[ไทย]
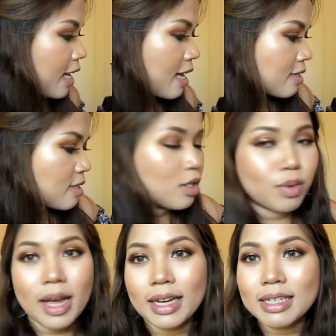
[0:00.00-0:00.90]
ค่ะ สีสุด
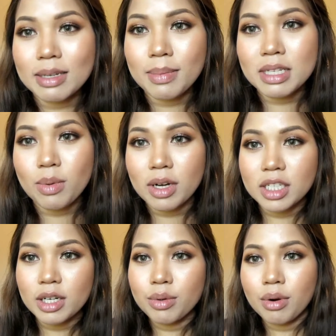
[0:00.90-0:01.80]
ท้ายที่จะมาสวอช
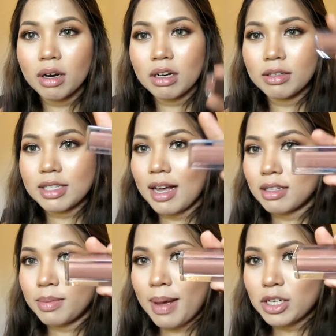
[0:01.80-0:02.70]
ให้ดูก็คือจาก
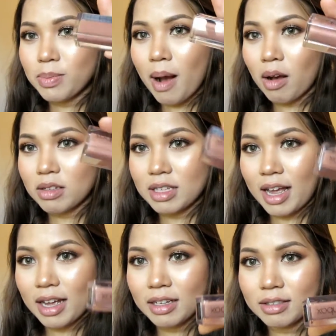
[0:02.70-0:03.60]
Smashbox นะ